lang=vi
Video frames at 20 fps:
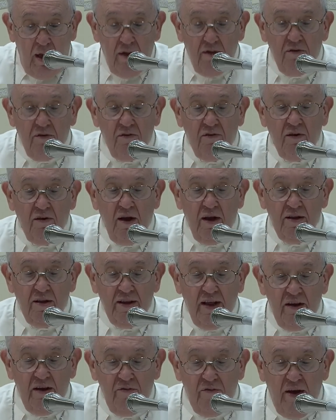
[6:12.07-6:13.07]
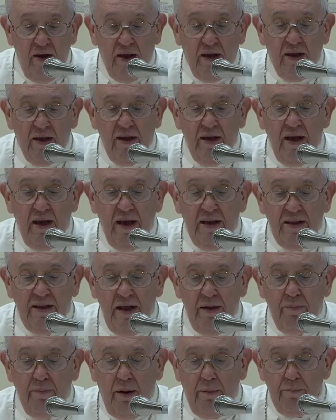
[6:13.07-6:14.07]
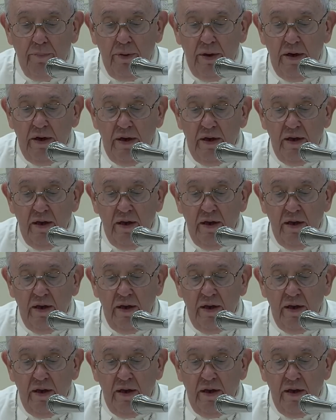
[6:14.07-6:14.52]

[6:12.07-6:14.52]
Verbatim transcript: đi, thì điều đó thật sự thuyết phục.